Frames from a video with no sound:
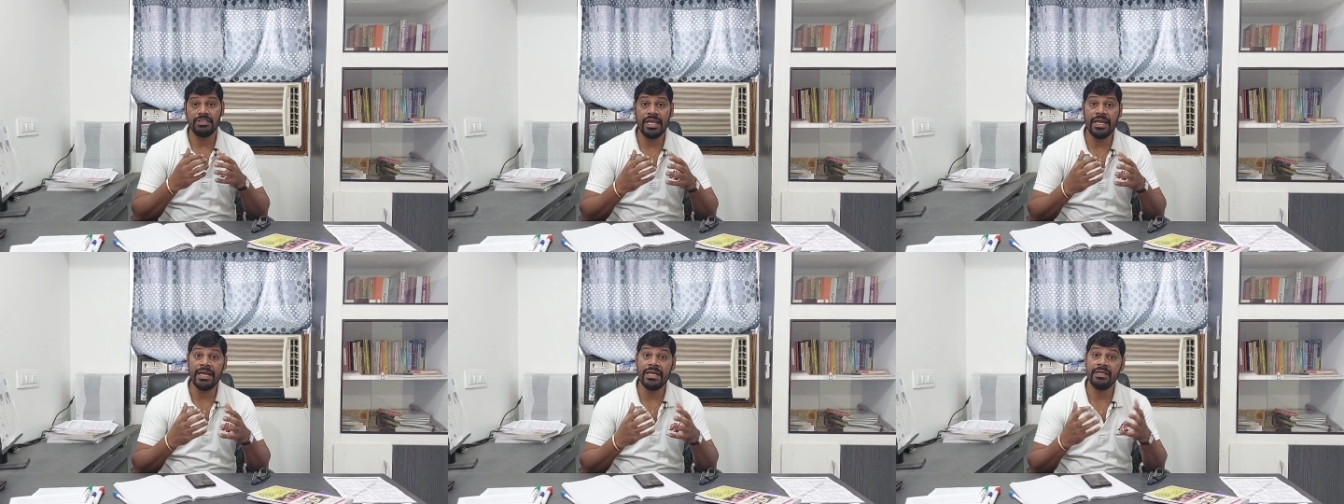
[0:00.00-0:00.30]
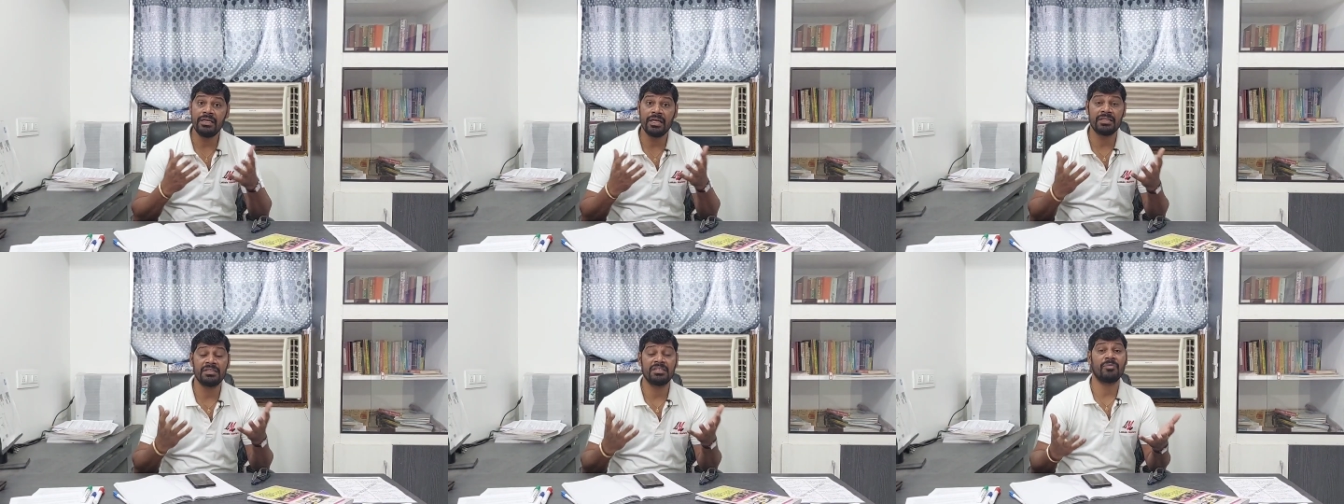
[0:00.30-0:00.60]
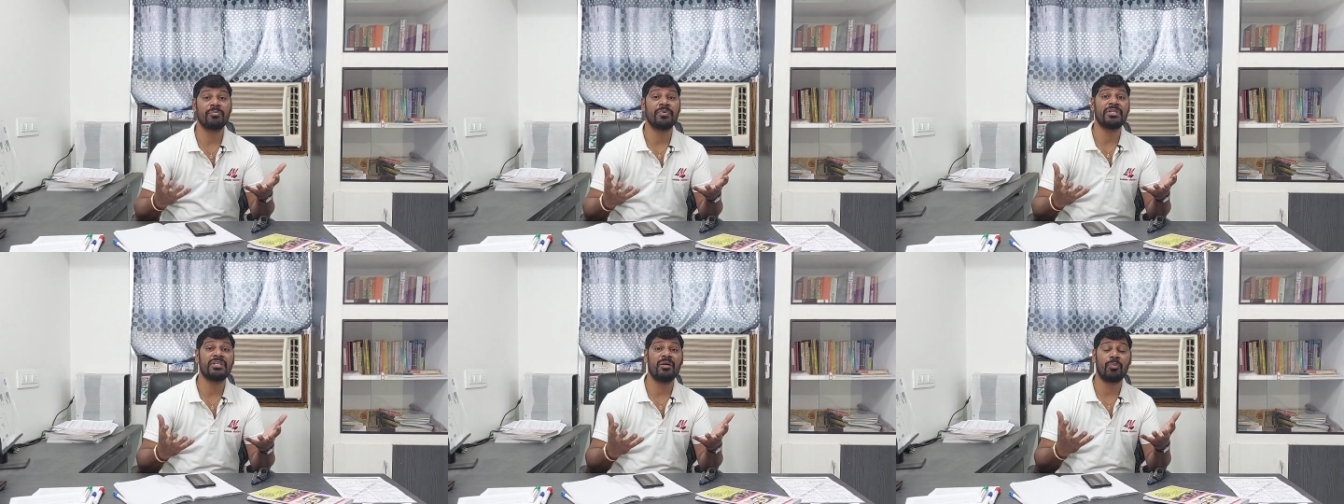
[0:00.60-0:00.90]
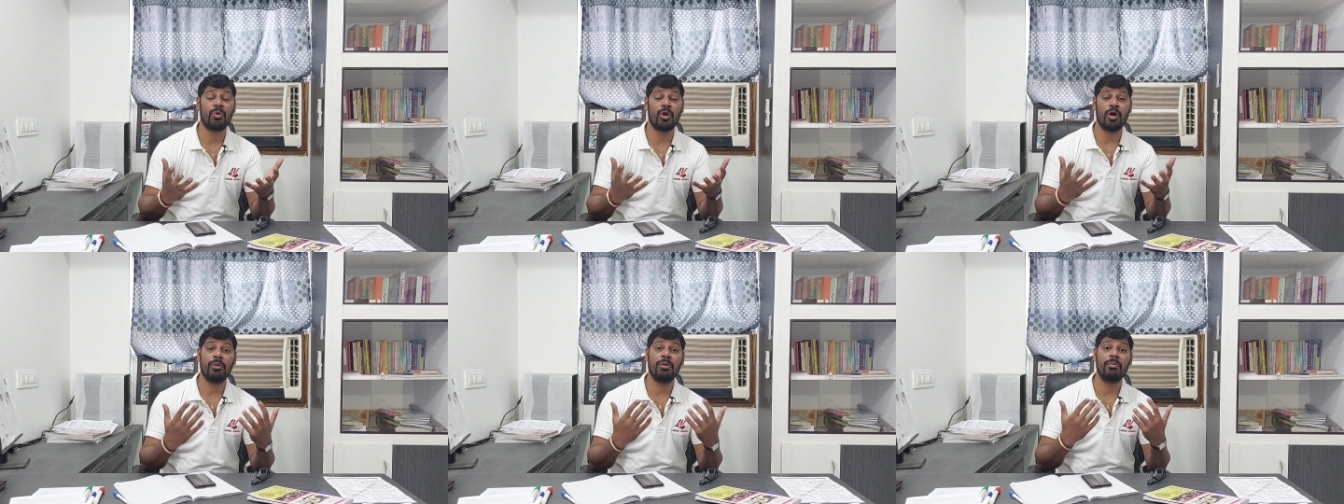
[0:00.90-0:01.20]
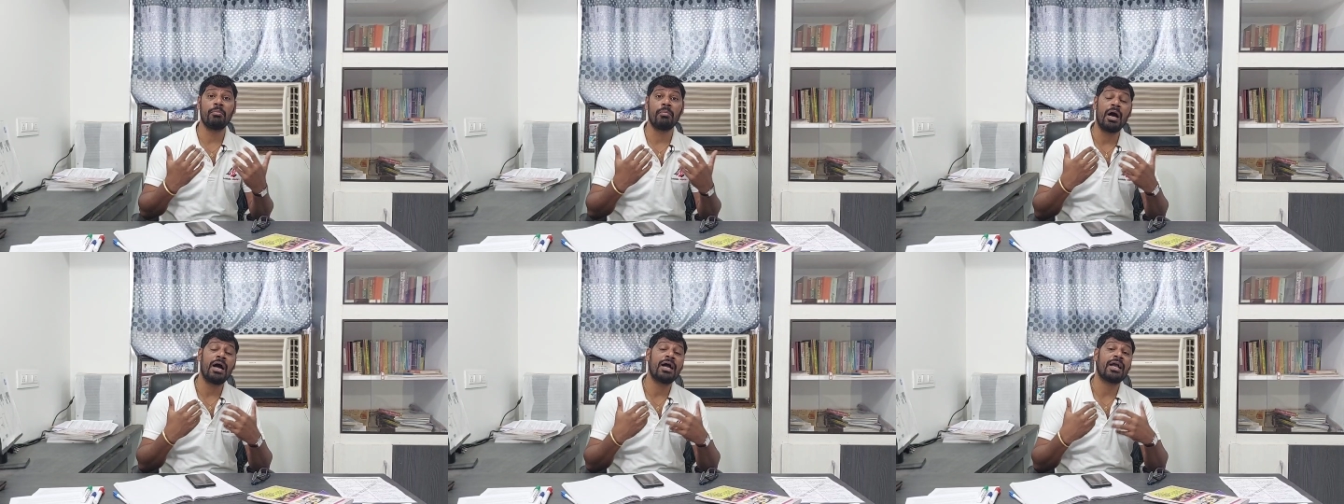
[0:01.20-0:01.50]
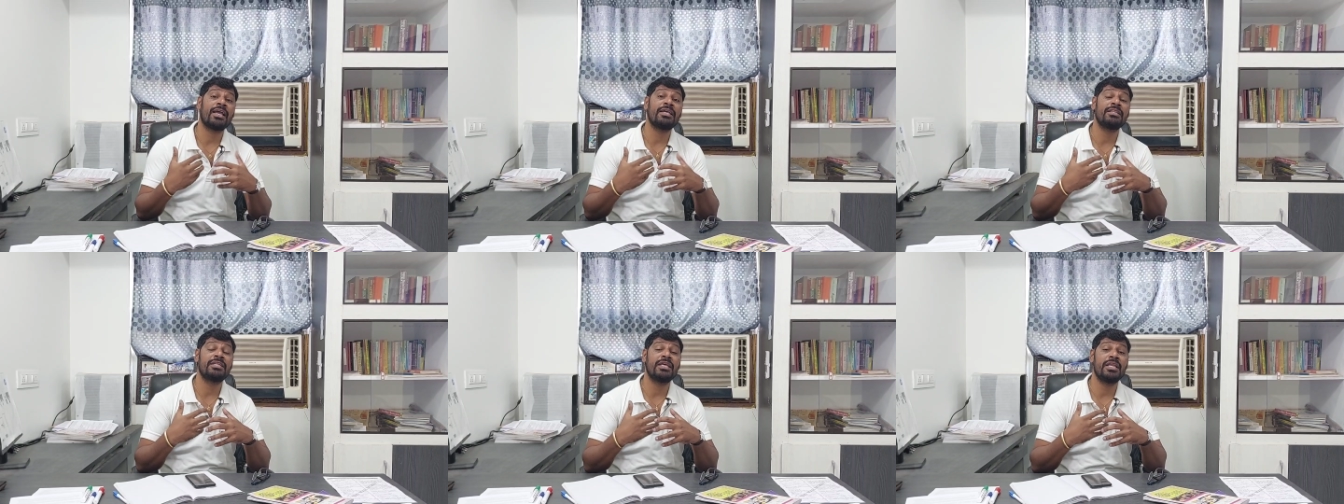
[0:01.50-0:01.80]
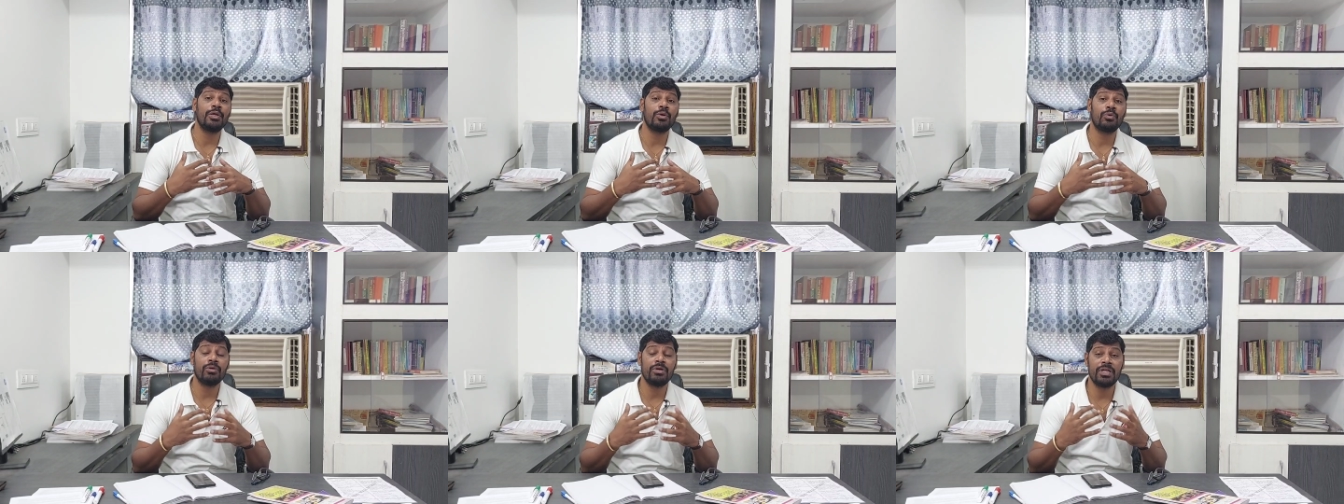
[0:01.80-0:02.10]
ఏంటి అంత పెద్ద ప్రాబ్లం మాకే
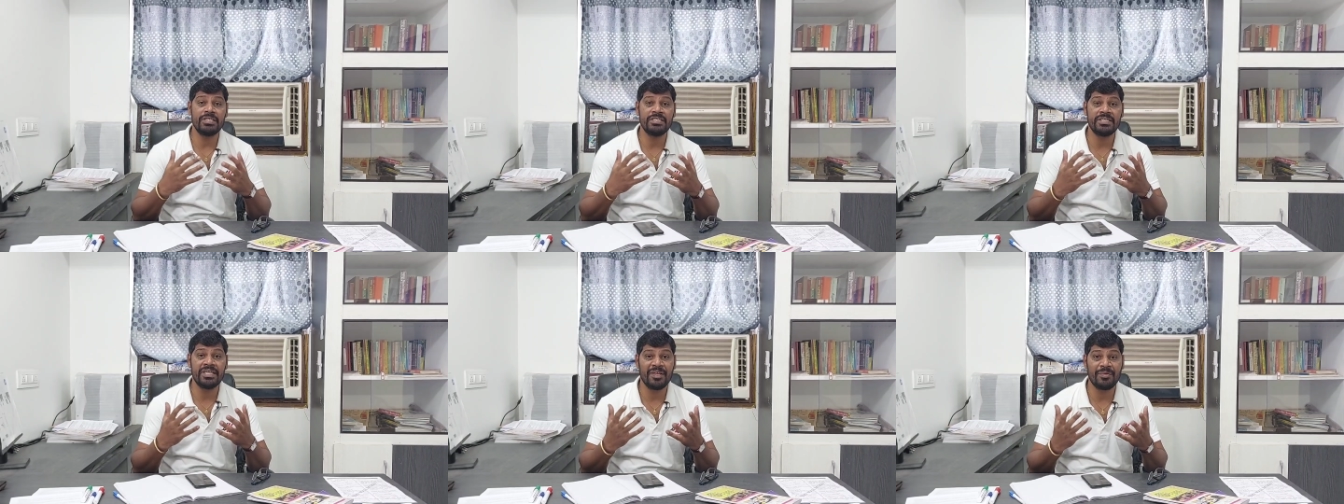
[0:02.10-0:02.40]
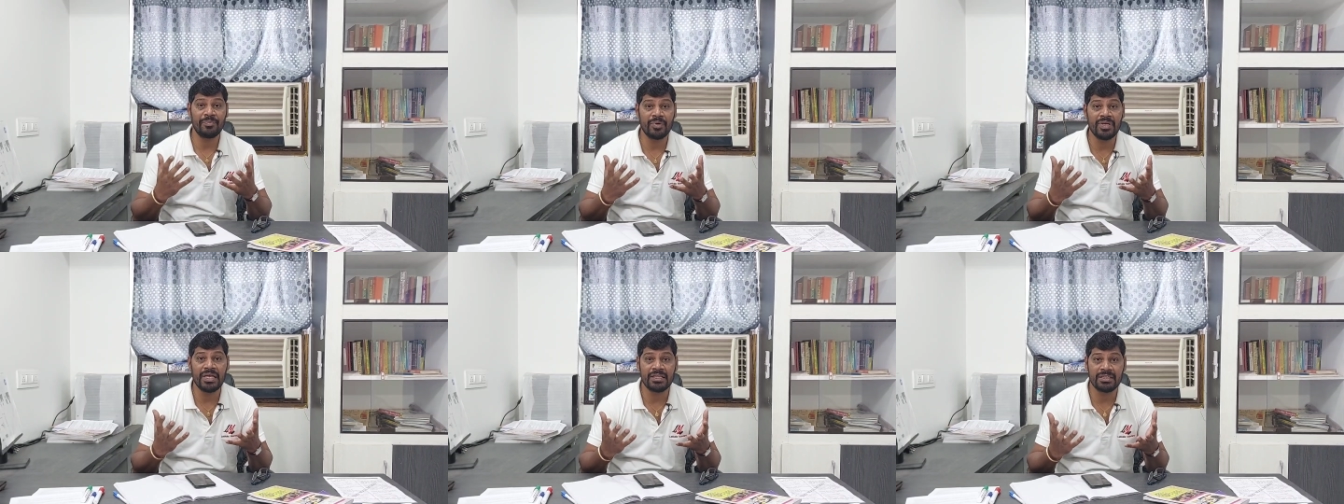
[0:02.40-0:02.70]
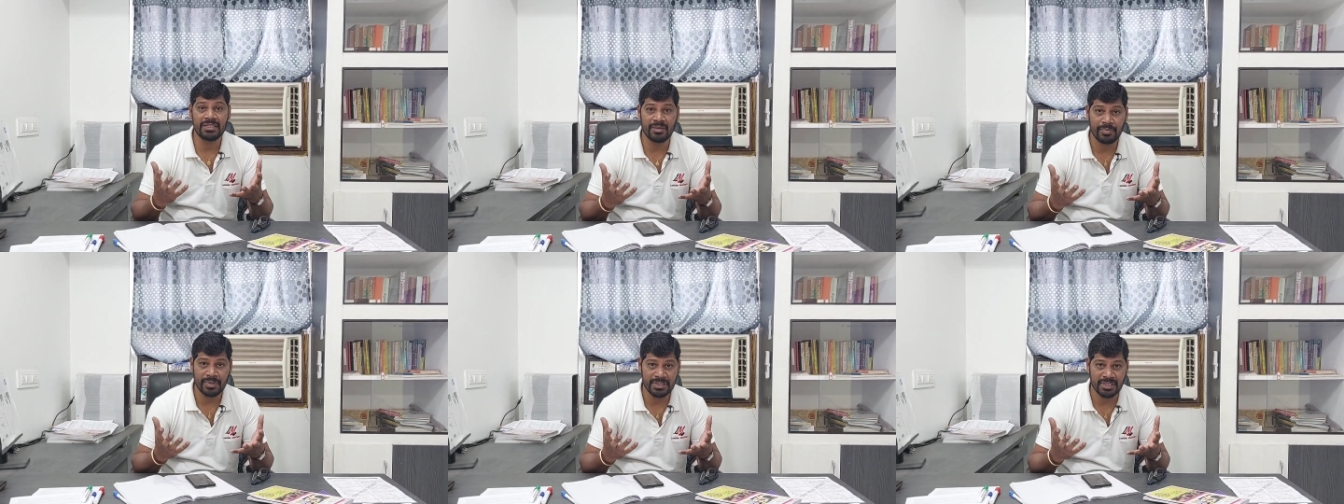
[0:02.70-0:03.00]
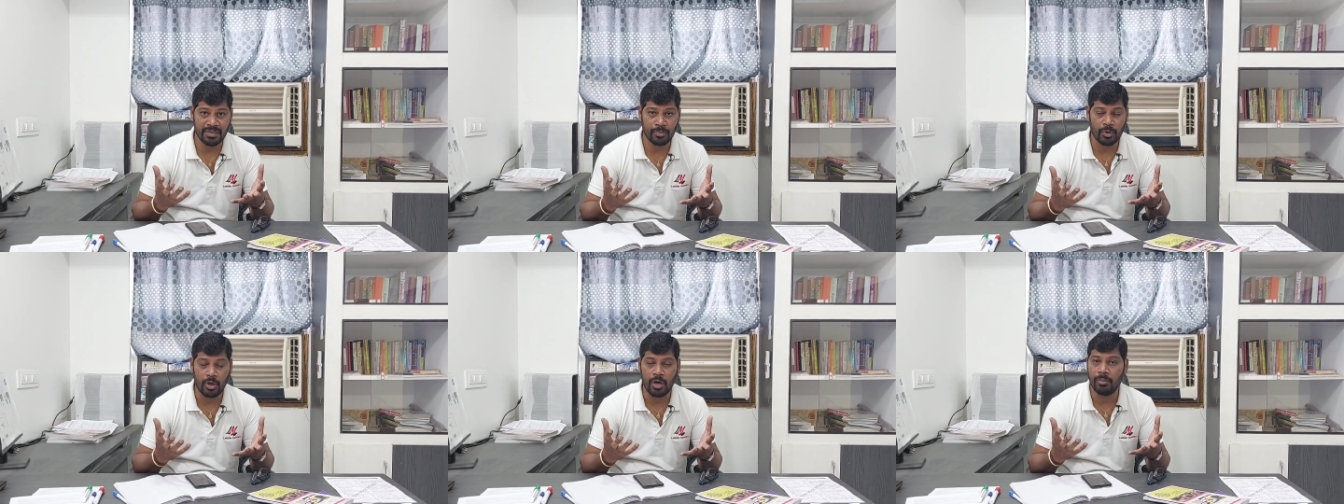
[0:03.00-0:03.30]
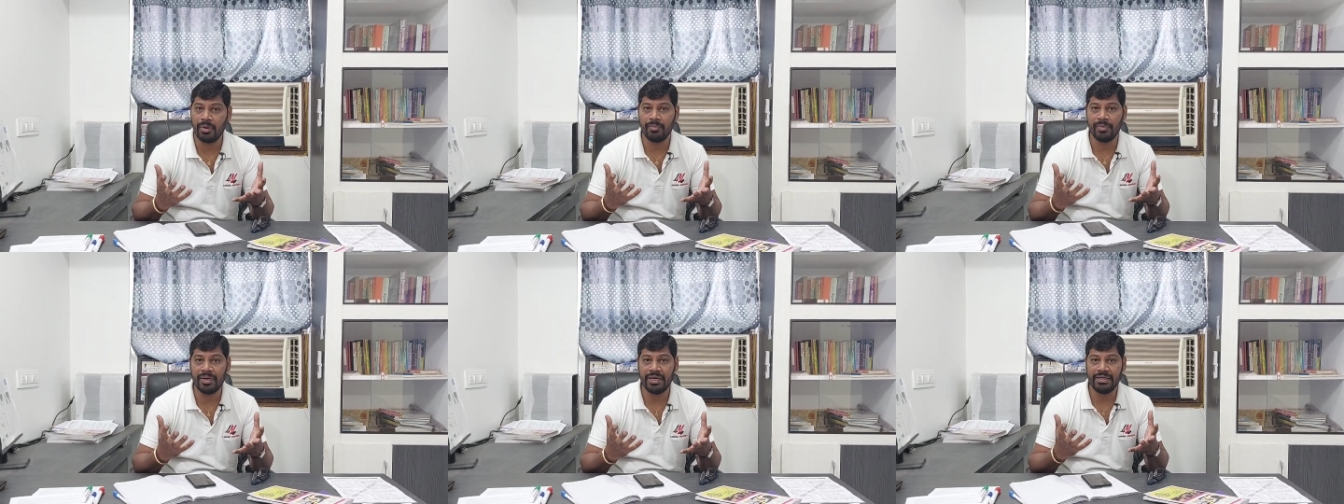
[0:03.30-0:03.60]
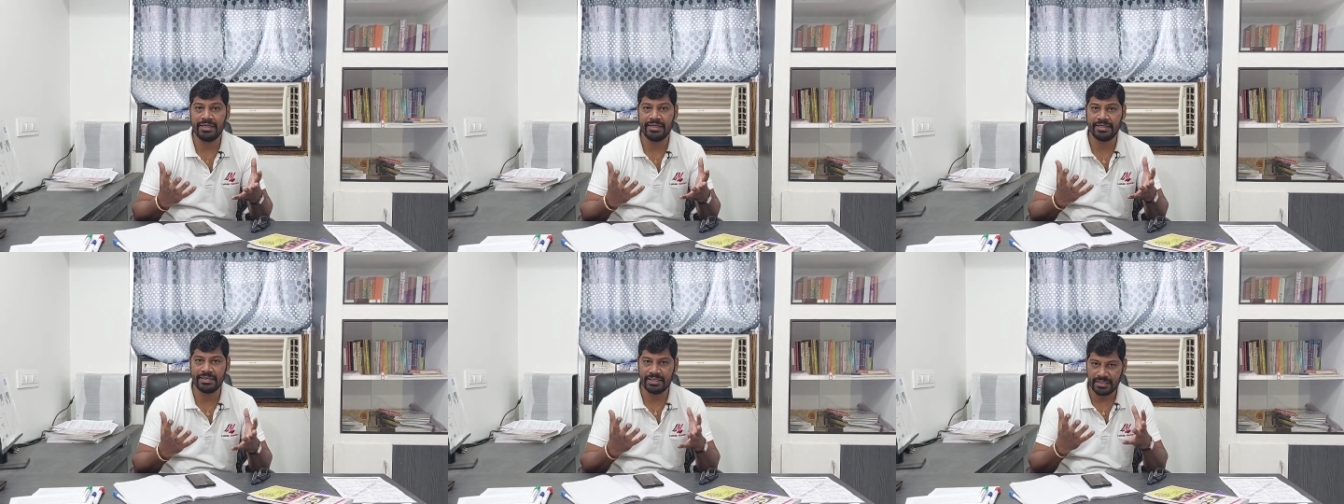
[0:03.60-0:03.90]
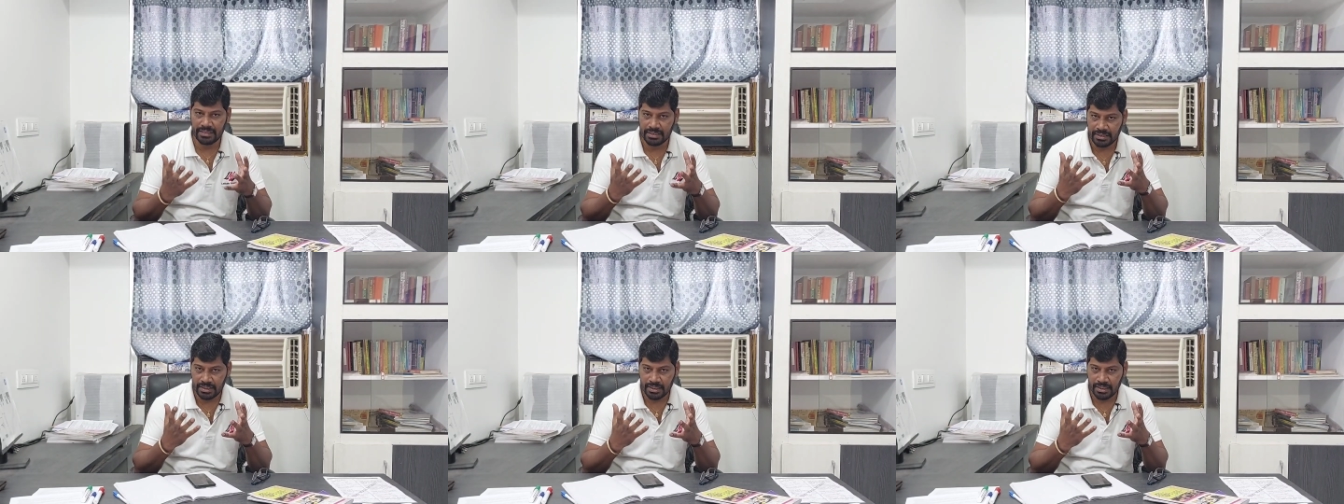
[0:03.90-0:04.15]
తెలియకుండా జరిగిపోయే అంత పెద్ద ప్రాబ్లం ఏంటి అని